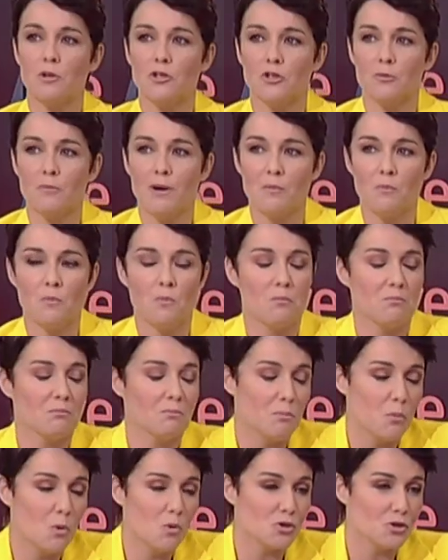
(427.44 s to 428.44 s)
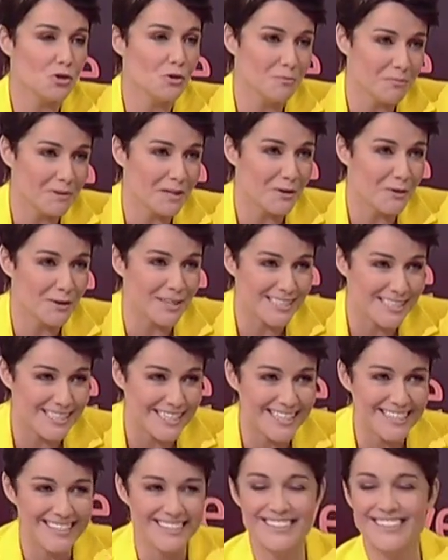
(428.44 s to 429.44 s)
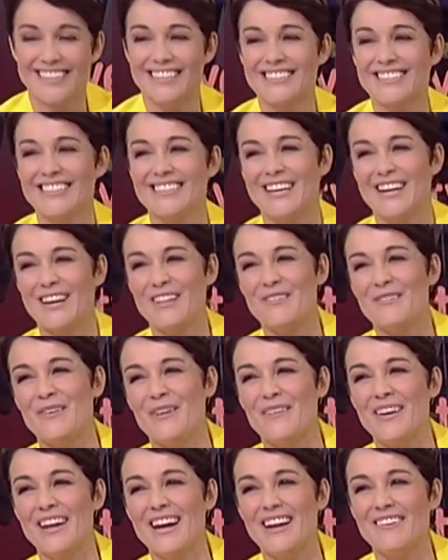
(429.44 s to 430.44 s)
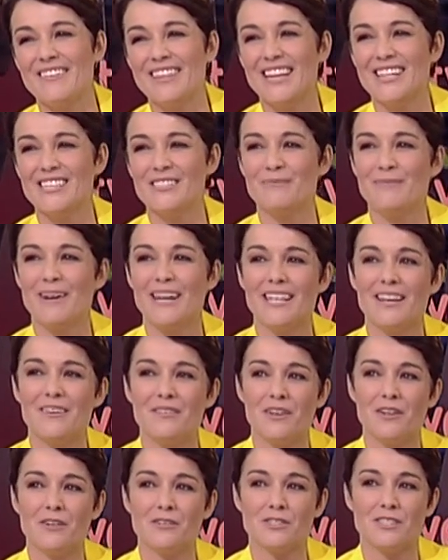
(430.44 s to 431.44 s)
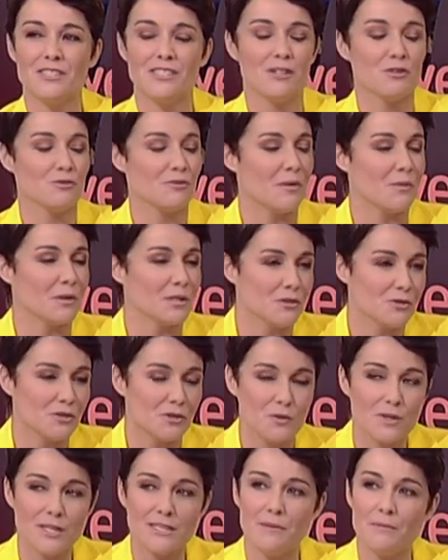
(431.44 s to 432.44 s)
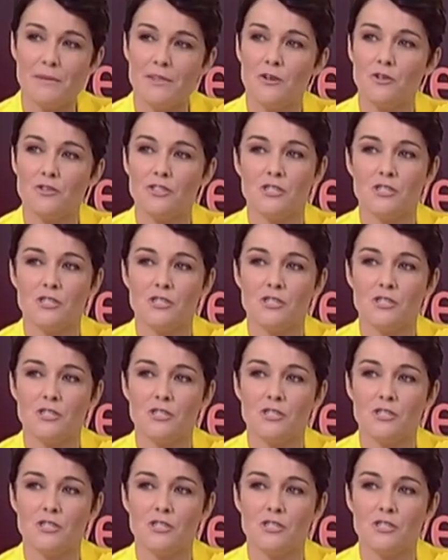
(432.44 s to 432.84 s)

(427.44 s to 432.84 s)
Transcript: de tomar un pulso, creo que sí, que se ha integrado muy bien a la vida en España, uno de los destinos favoritos sin duda también de los